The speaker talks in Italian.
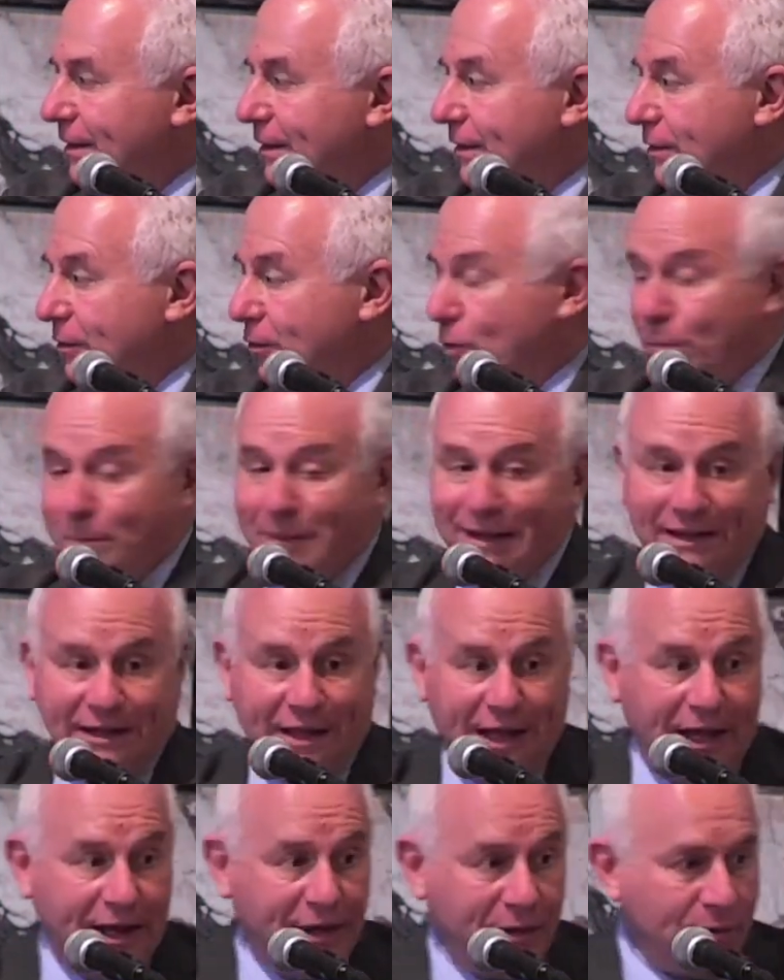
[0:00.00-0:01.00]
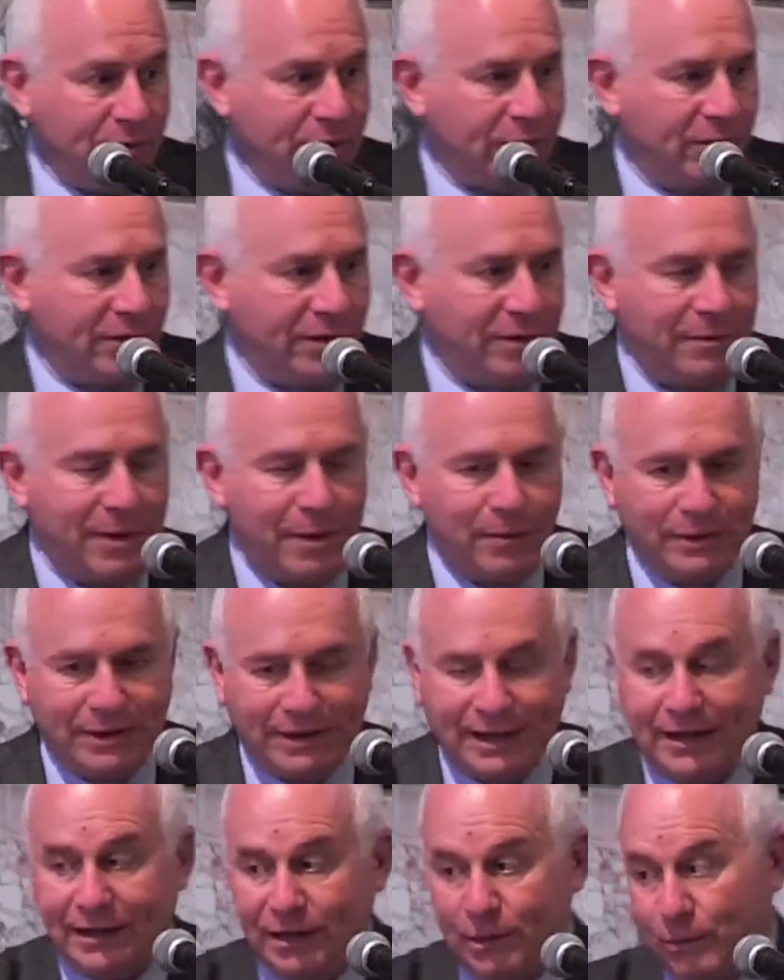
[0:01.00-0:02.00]
Don Matteo, lo chiamiamo in
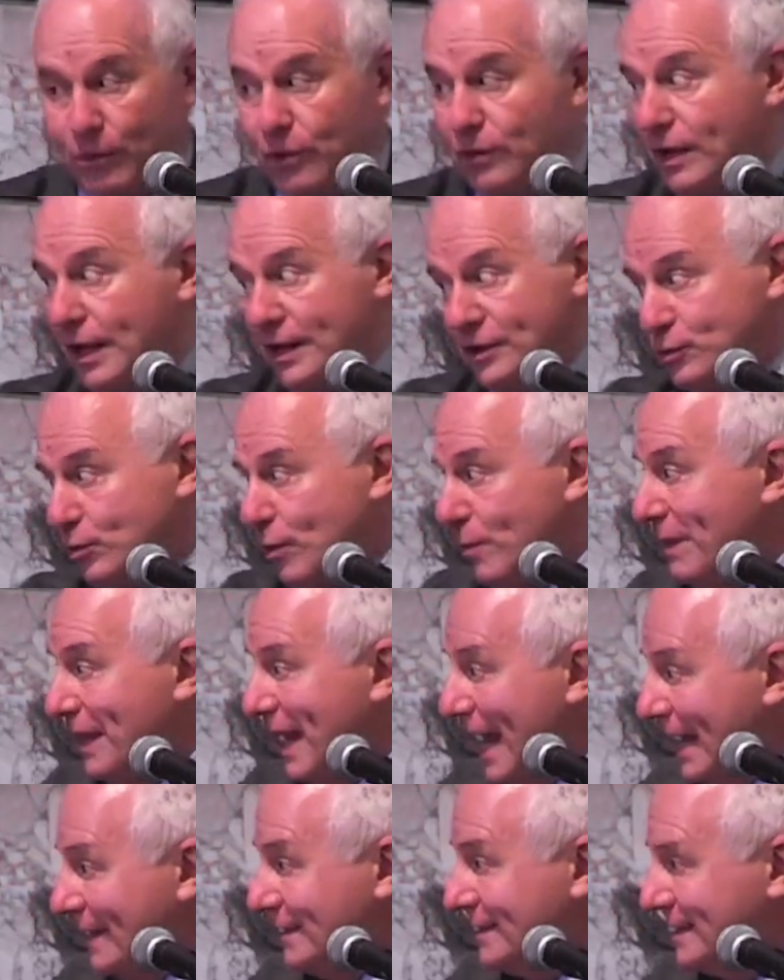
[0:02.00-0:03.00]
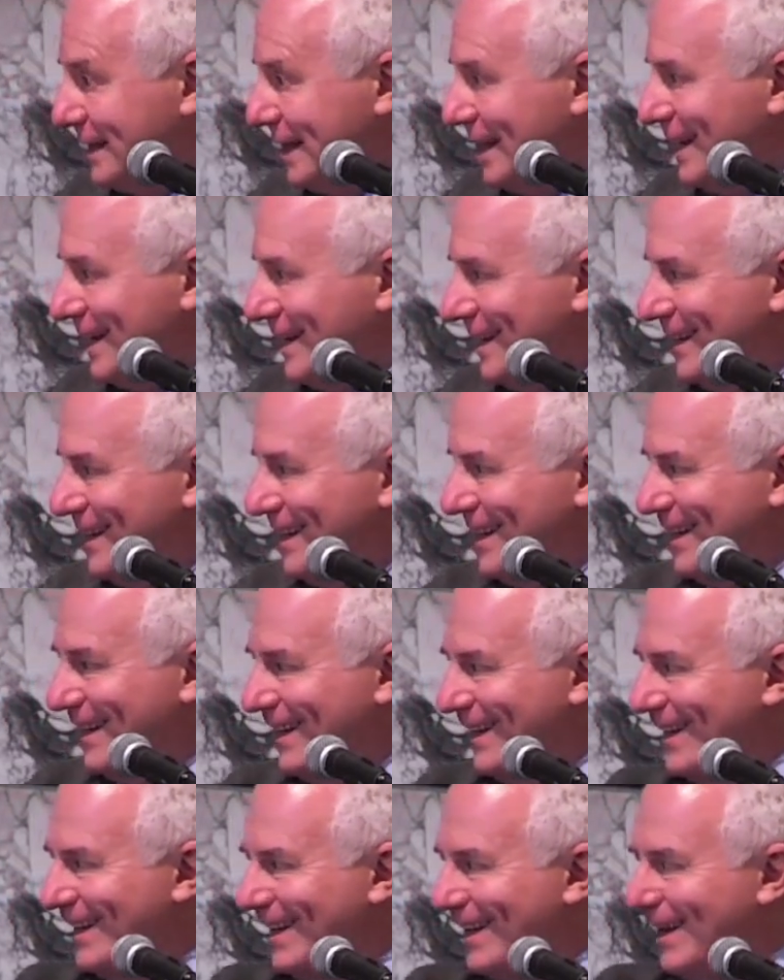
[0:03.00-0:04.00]
tanti modi, è sua eminenza,
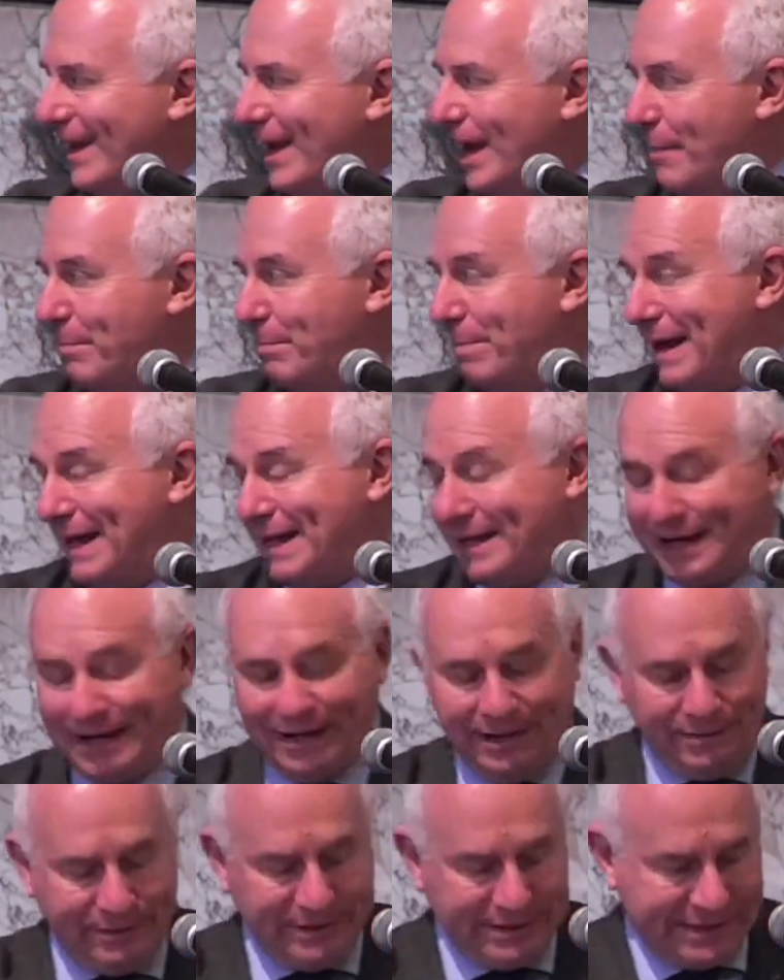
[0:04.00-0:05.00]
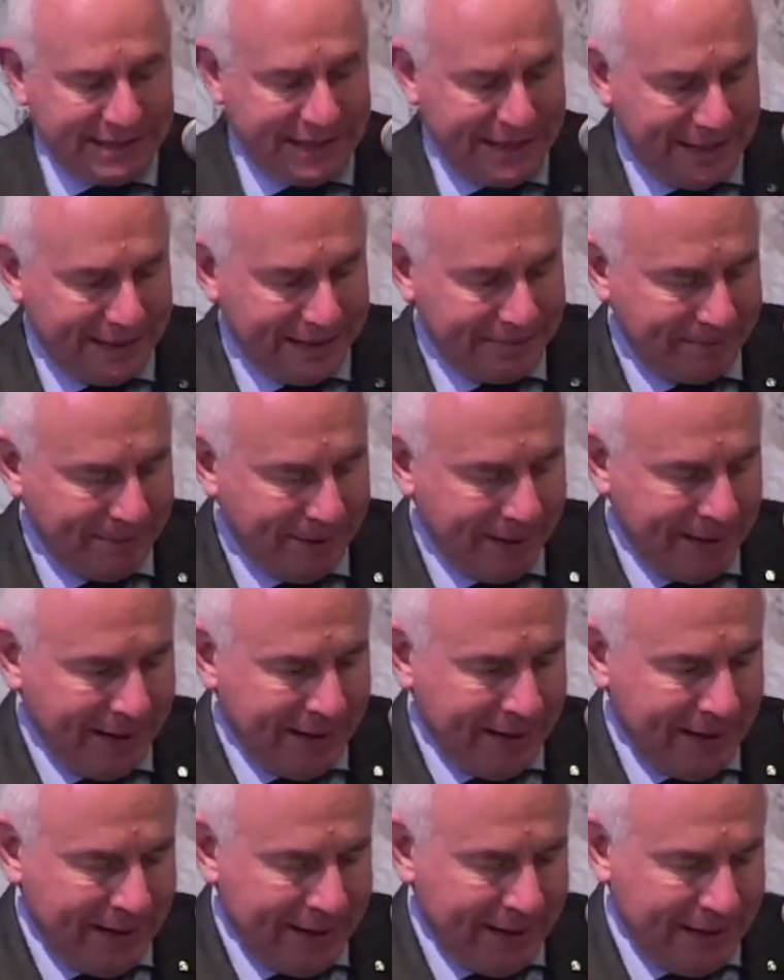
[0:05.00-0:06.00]
è il padre di questa
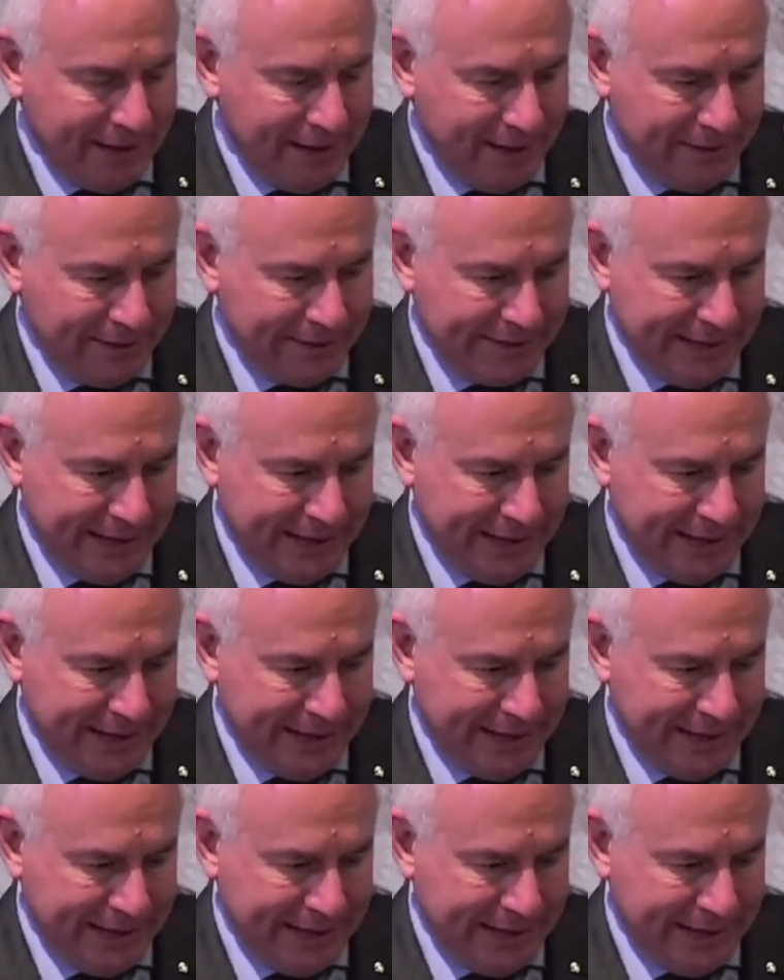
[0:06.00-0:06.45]
di questa